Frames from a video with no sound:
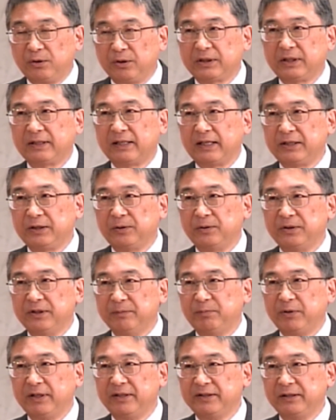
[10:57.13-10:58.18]
を着た人
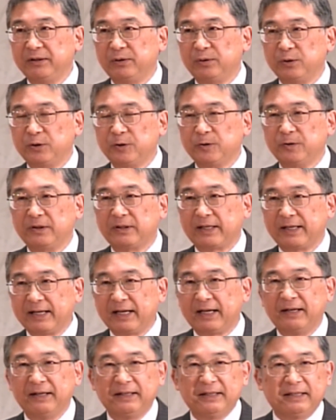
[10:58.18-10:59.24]
にプレゼントするか
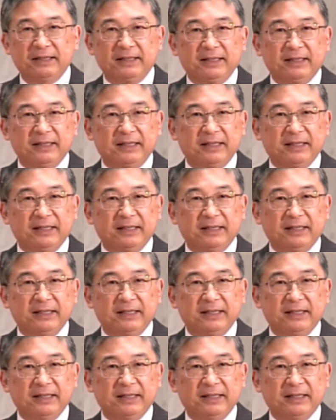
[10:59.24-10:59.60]
ら、